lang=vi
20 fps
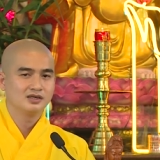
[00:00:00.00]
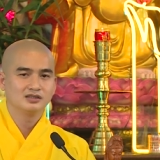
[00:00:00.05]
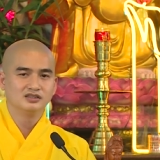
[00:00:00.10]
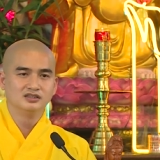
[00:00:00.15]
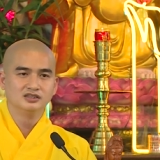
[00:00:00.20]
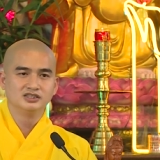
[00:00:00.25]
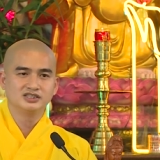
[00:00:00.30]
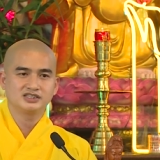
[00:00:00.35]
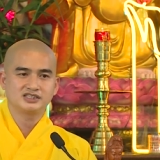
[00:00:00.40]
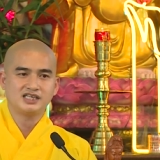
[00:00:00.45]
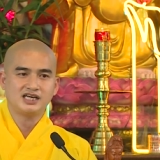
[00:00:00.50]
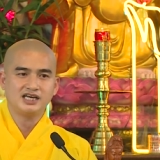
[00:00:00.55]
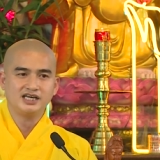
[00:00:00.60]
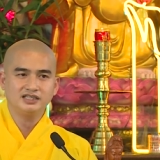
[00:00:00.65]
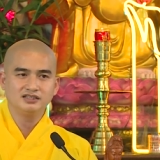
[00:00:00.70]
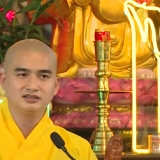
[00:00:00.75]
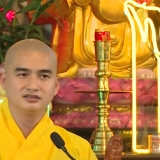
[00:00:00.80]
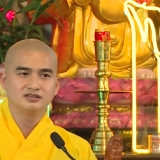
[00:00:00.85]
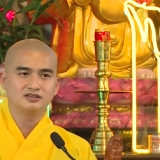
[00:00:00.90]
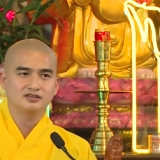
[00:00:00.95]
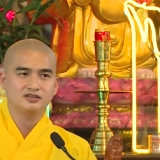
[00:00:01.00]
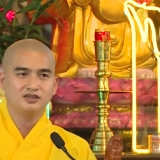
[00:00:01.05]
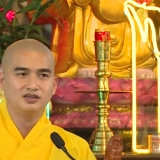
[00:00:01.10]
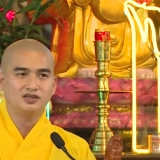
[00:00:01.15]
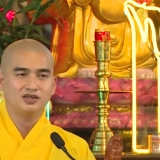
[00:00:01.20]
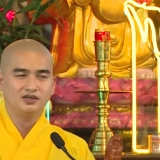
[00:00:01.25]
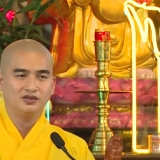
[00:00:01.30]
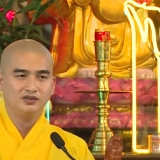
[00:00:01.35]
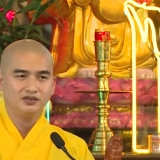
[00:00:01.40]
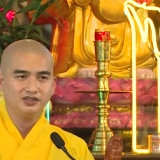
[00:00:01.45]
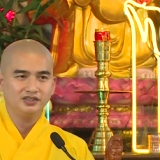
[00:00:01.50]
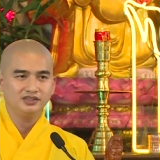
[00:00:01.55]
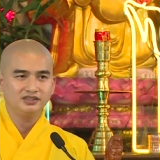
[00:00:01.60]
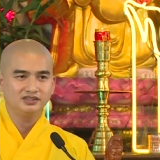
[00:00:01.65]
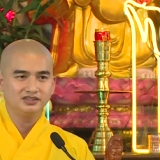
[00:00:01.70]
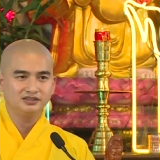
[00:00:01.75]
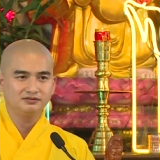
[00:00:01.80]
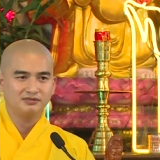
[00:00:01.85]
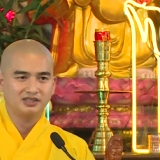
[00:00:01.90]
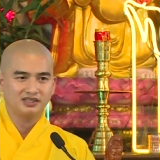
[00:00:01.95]
người sai người có lỗi
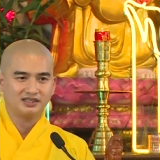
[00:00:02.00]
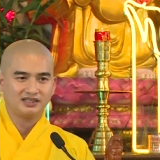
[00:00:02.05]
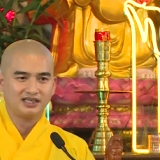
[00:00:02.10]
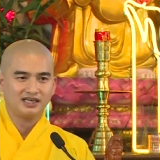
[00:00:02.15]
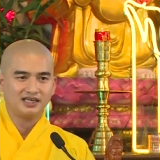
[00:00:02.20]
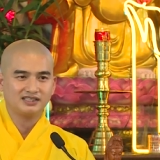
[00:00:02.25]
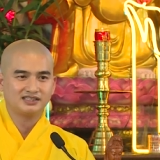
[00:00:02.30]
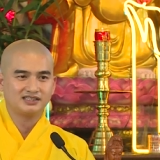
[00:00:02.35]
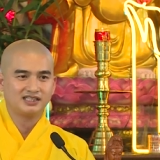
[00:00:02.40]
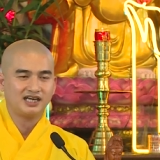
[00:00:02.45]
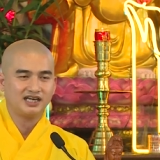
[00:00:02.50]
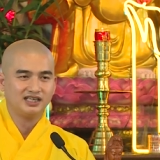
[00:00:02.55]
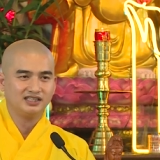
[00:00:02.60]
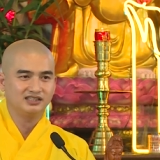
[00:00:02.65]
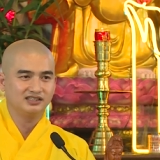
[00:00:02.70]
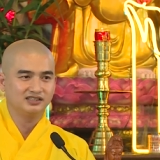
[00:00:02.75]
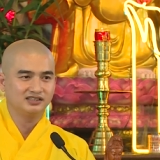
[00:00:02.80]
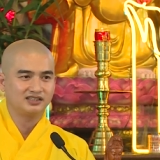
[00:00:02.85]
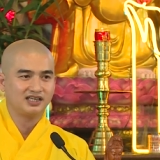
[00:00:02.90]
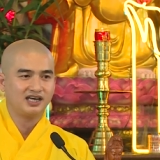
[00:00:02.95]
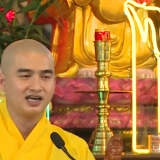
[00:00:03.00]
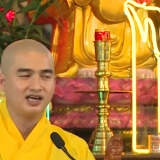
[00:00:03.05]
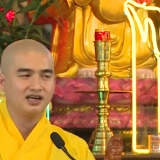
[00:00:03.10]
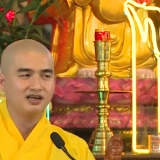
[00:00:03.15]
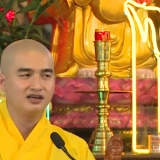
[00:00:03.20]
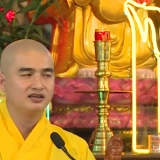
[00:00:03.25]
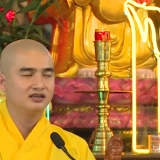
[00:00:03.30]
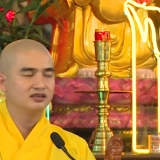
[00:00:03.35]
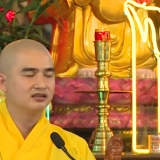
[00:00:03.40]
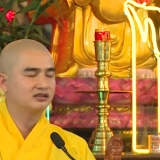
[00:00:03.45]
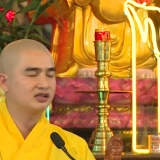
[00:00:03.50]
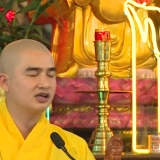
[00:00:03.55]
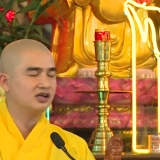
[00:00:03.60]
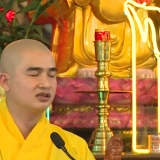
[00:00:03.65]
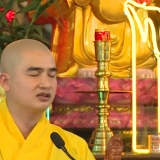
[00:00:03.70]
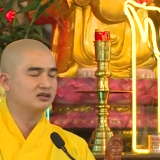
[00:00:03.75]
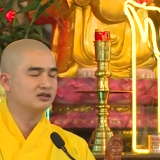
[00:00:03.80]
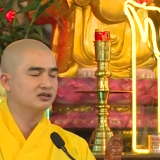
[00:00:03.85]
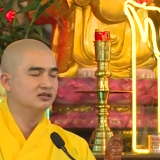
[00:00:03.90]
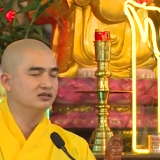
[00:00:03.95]
nhưng mà ta sai thì ta
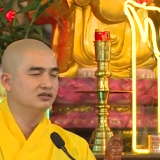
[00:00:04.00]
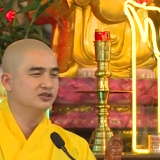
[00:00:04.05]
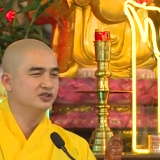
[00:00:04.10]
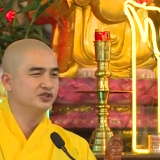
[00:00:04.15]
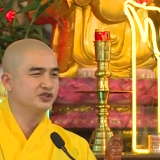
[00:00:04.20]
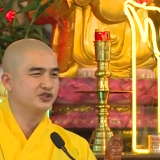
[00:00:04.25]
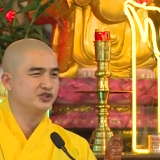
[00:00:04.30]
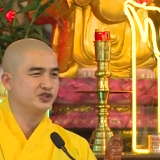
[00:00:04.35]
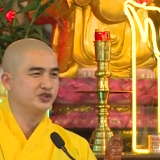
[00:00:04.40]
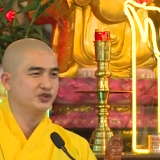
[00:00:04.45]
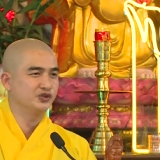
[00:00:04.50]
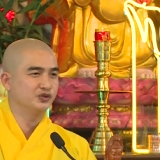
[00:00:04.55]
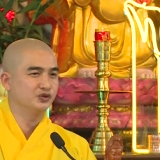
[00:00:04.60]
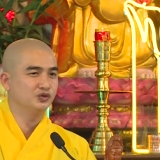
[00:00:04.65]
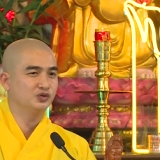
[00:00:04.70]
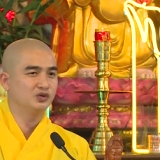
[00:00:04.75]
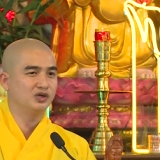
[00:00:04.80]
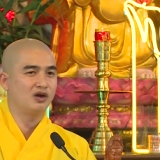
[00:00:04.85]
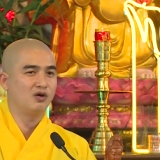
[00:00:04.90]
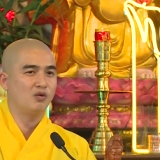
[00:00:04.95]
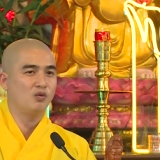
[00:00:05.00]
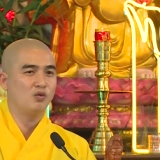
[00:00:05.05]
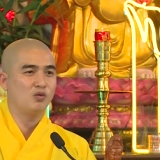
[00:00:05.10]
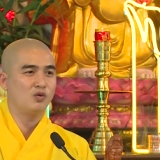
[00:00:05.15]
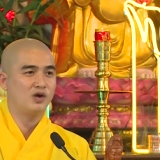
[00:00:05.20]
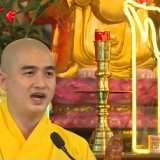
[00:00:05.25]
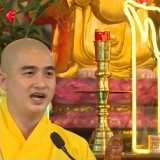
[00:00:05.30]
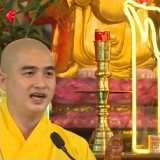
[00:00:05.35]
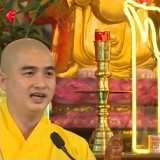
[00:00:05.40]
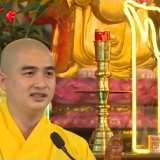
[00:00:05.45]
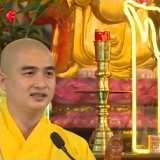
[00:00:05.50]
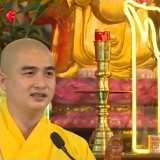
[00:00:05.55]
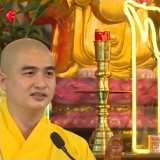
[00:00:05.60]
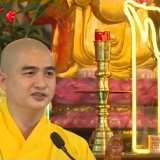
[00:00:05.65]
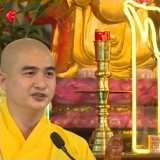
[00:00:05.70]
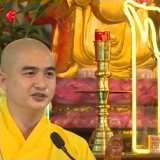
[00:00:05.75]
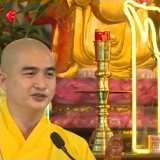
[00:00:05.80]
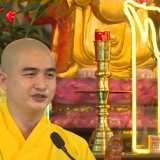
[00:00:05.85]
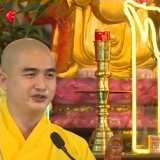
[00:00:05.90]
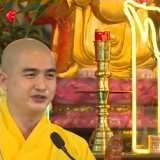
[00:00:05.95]
ta tự chịu hậu quả
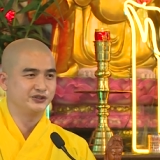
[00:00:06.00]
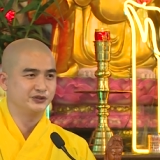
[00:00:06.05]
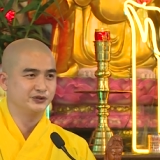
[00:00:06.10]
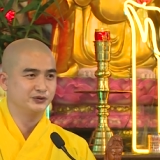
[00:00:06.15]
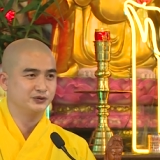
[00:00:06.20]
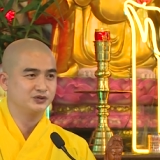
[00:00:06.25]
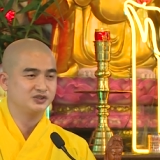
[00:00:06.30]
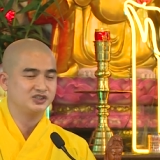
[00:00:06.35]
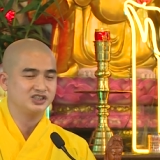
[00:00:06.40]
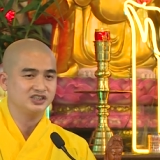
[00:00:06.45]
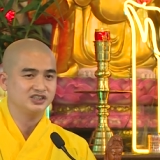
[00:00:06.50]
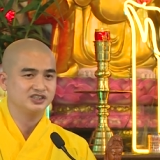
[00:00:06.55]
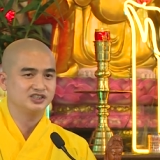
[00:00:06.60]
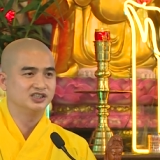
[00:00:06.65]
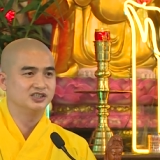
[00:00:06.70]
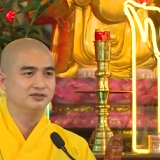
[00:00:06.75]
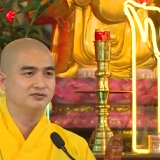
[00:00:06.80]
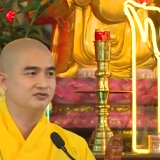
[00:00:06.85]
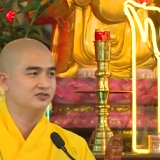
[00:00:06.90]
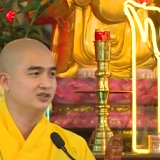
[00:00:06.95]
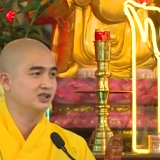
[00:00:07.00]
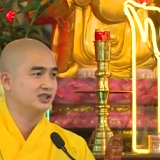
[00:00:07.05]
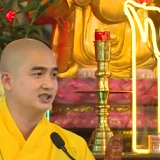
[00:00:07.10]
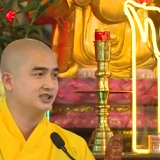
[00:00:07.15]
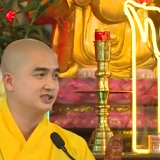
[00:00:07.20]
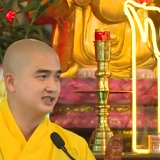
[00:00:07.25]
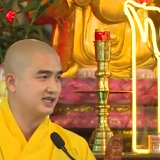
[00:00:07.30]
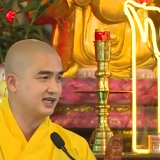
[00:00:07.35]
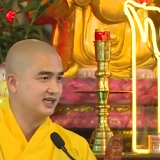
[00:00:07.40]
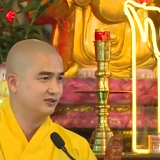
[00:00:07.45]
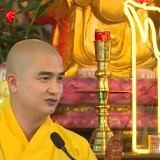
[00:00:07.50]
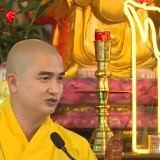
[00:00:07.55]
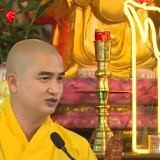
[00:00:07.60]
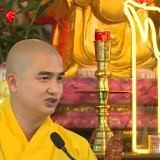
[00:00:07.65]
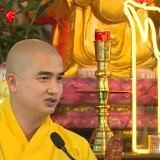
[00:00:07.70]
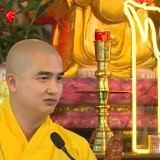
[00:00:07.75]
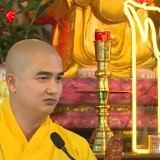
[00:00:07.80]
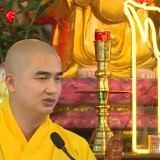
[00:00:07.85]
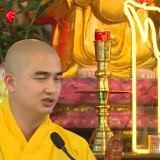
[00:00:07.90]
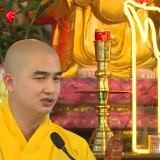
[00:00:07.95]
tự chịu trách nhiệm về cái sai của
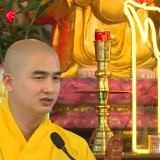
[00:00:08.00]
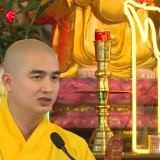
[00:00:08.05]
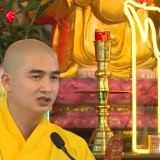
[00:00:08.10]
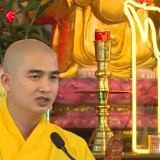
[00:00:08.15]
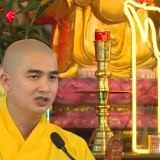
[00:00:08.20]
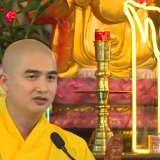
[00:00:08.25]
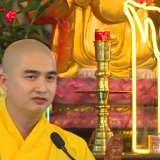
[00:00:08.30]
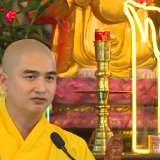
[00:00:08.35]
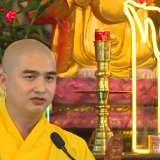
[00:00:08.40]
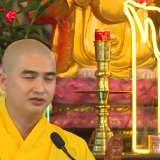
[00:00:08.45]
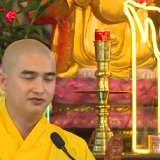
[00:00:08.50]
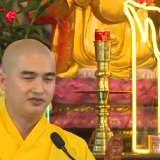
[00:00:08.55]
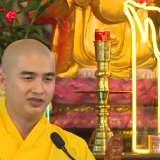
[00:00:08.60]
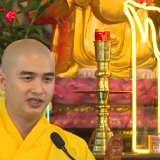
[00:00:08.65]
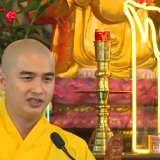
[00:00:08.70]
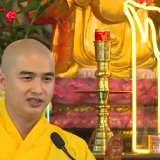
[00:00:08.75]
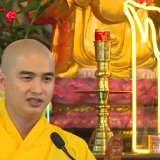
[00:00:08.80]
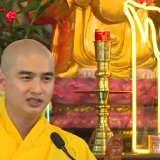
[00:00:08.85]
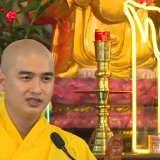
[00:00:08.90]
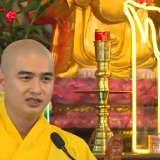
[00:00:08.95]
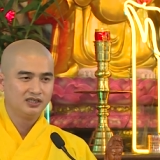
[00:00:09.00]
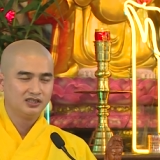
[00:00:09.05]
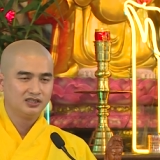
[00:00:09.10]
chính mình vì vậy